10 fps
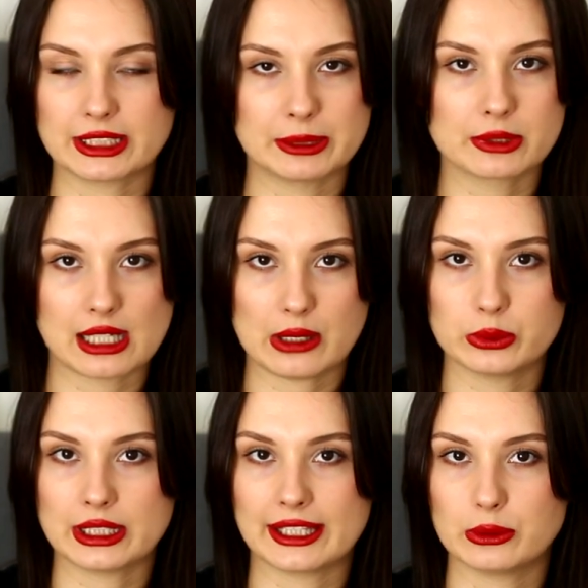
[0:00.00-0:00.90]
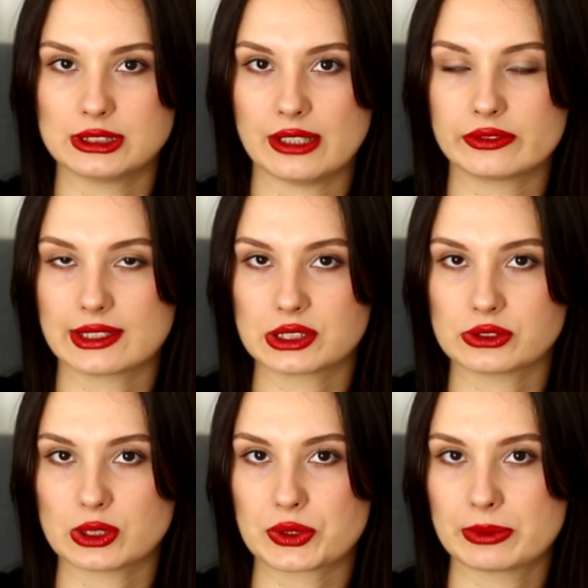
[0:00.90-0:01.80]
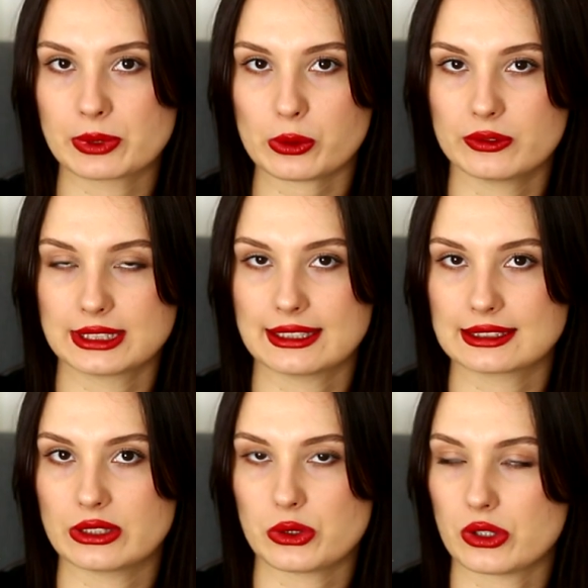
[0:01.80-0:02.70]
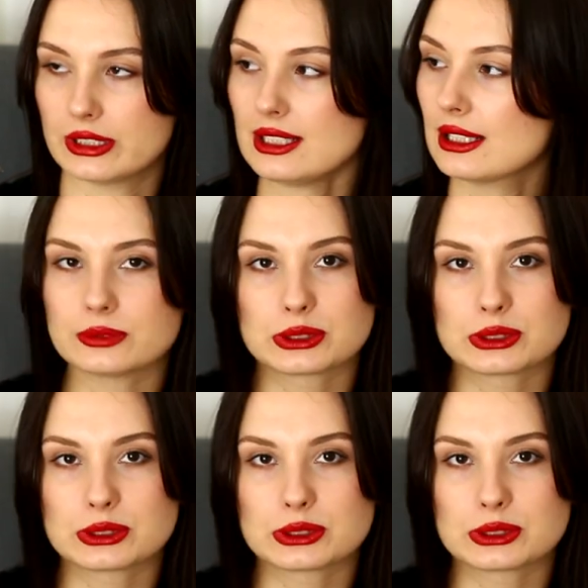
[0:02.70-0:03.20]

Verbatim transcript: takim krachu na giełdzie w 2008 roku w Stanach Zjednoczonych.